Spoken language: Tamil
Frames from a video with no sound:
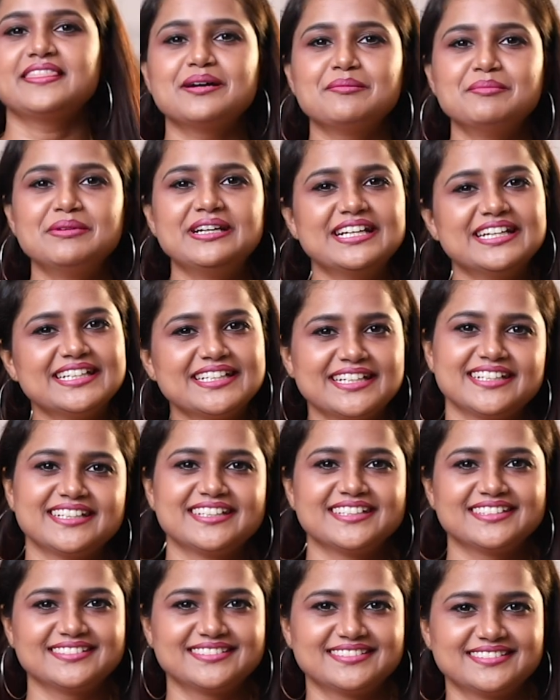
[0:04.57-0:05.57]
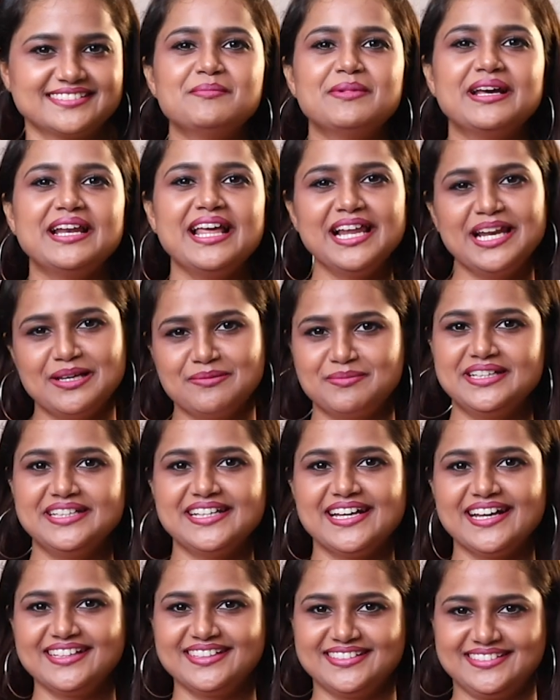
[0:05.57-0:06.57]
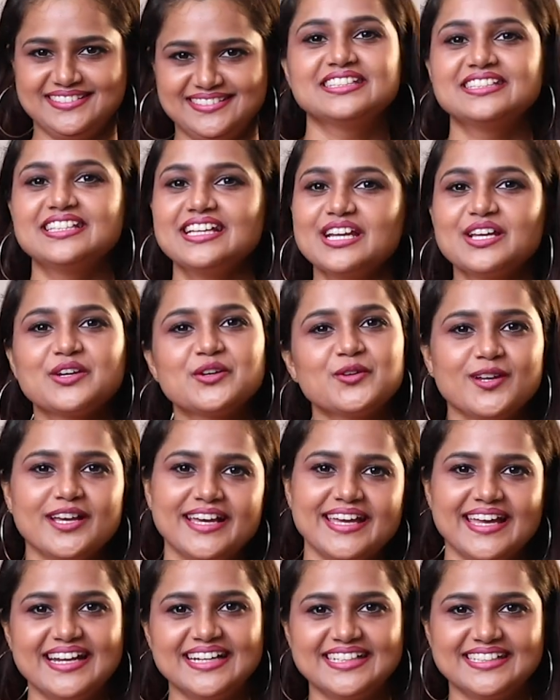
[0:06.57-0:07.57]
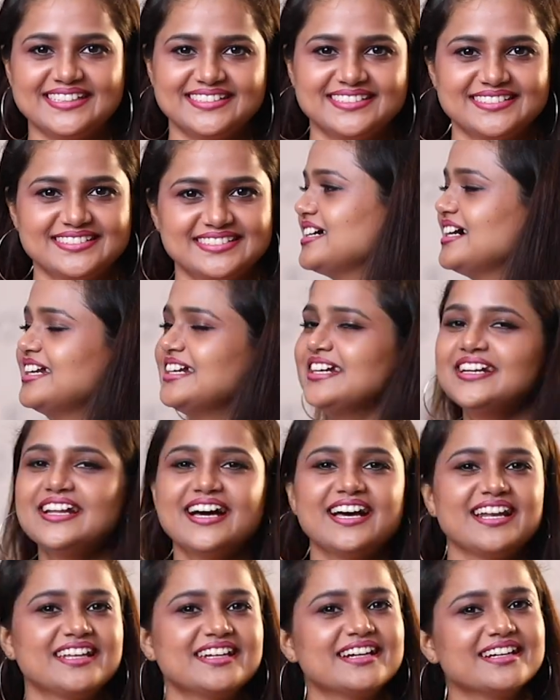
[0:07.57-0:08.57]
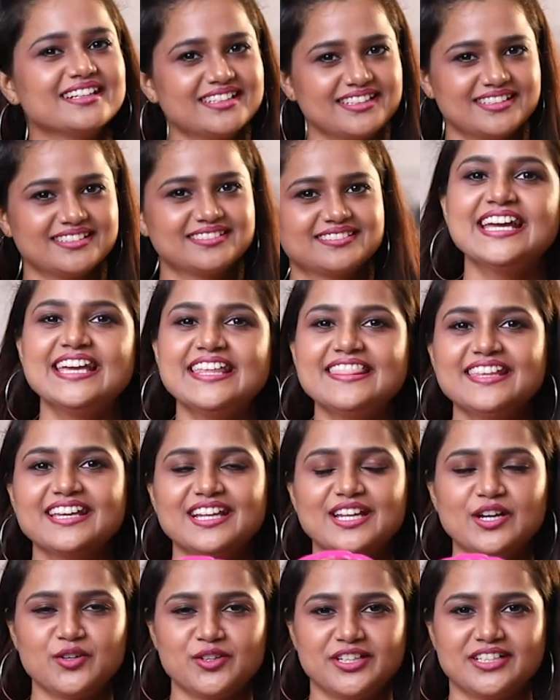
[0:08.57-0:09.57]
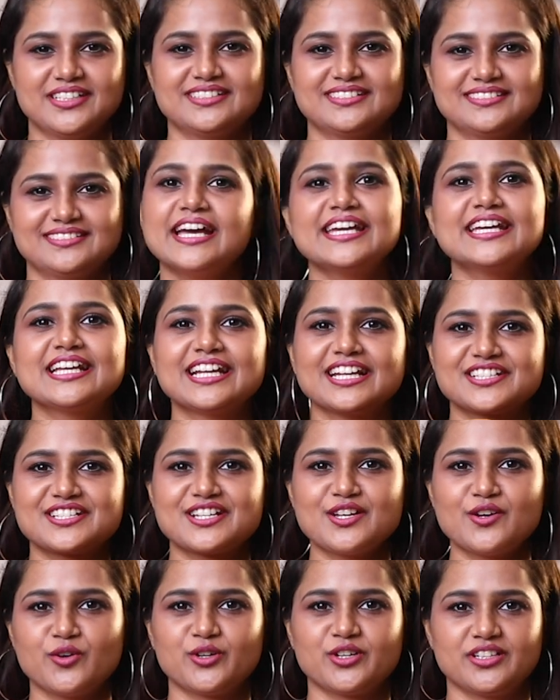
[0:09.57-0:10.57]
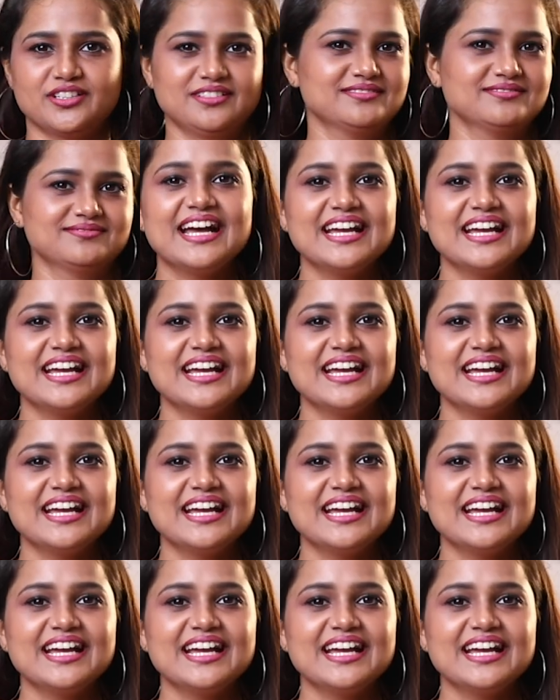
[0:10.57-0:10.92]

தமிழில் ரெண்டு மலையாளமில் நாலு தெலுங்குல ஏழு கன்னடால ரெண்டு ஹிந்தியில் ஒன்று இங்கிலீஷில் ஒன்று